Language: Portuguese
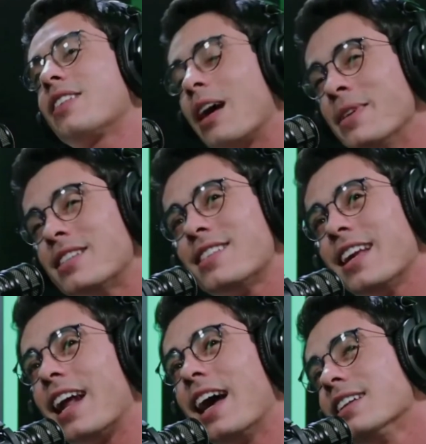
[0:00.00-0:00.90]
Cabeça
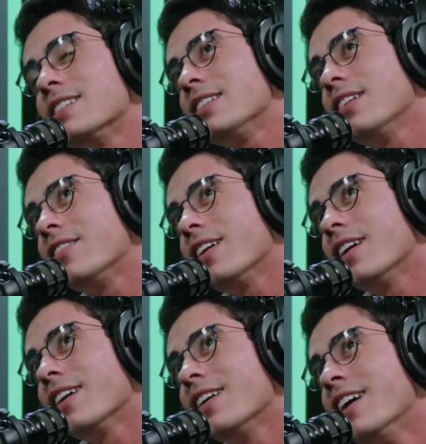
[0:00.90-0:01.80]
zerada, assim, ó.
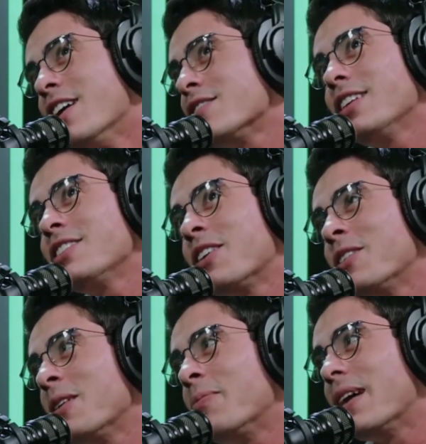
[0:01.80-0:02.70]
Só deixando
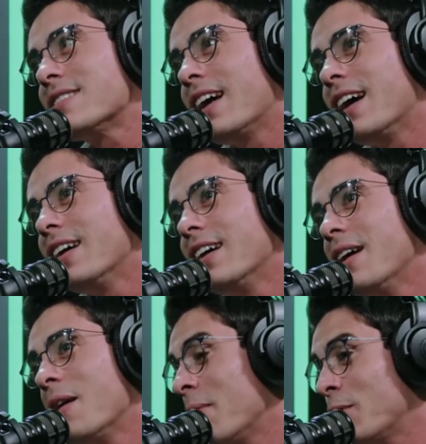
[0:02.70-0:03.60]
o tempo passar.
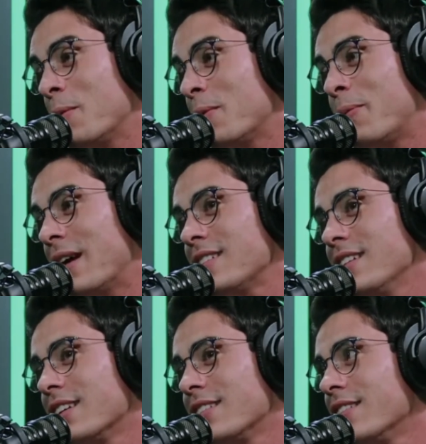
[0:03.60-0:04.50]
Mas o tempo tá
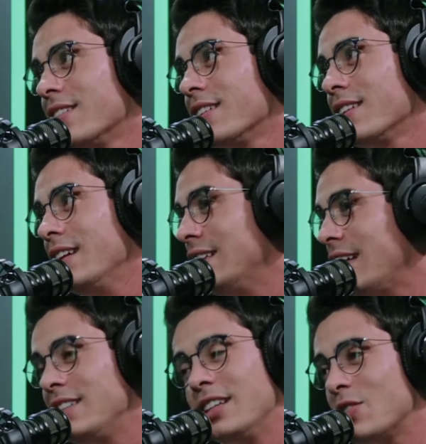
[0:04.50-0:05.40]
passando. E
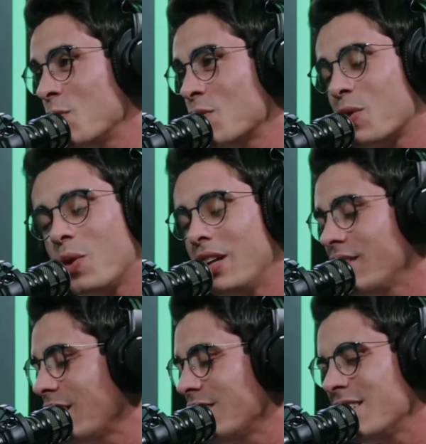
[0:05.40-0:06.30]
tem gente construindo,
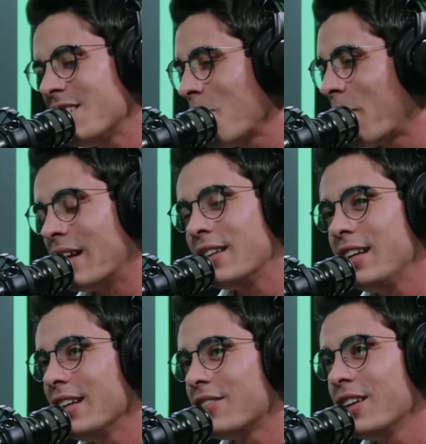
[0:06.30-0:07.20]
e tem gente indo pra
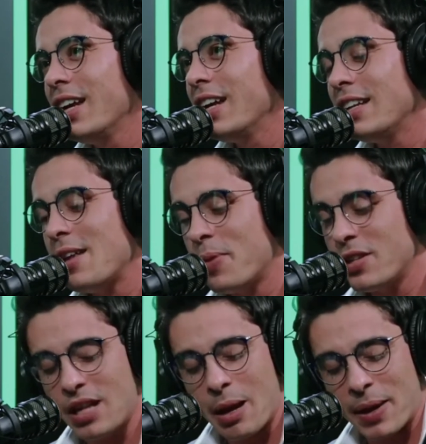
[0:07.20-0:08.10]
dentro. E
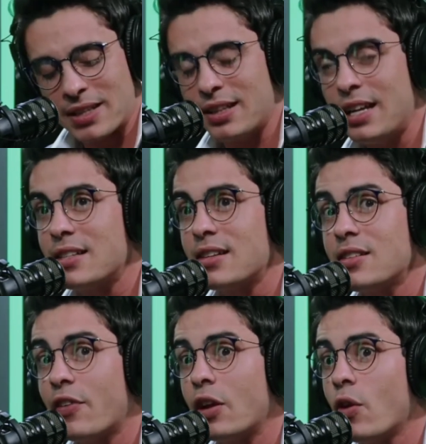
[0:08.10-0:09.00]
depois passa 10
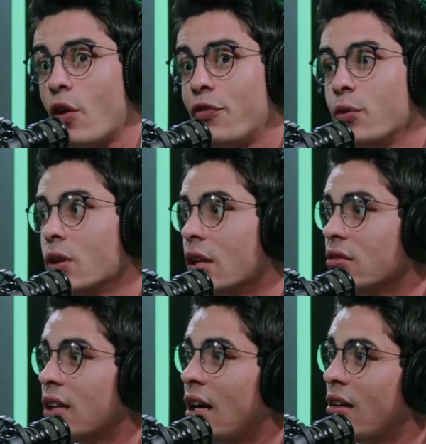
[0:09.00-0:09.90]
anos, você fala, não
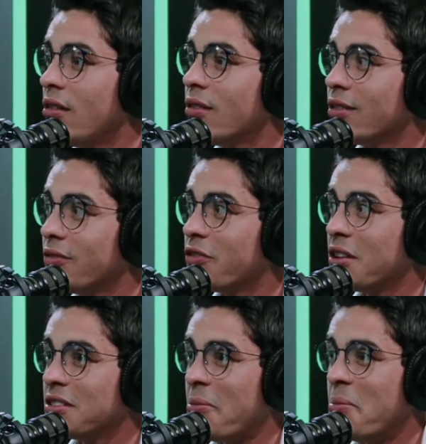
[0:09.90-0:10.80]
fulano tá.
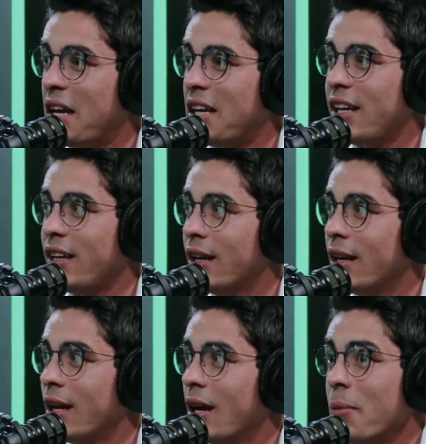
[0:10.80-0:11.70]
Fulano tá bem, hein?
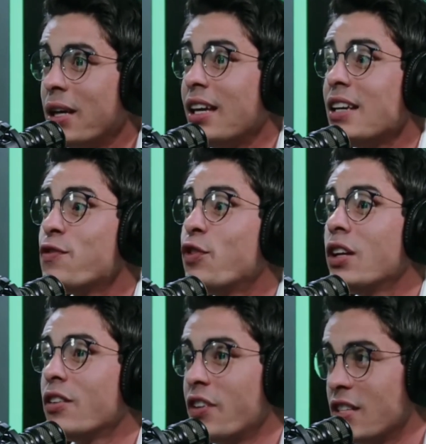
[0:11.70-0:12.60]
O que, que esse
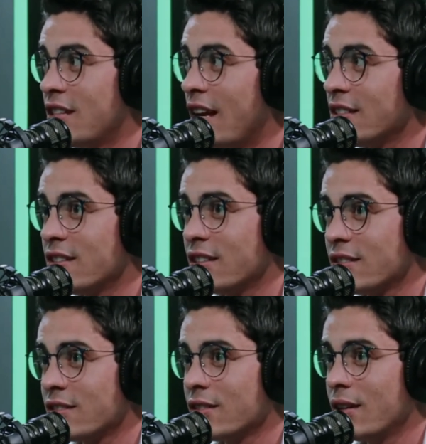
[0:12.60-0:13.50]
fulano fez 10
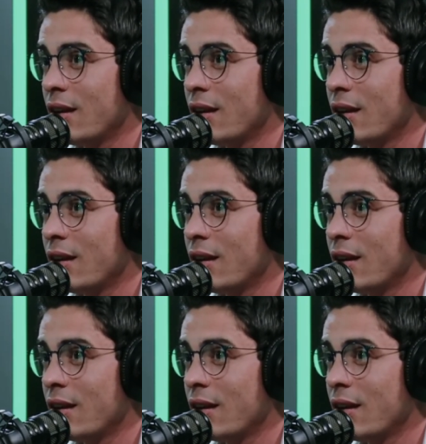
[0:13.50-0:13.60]
anos?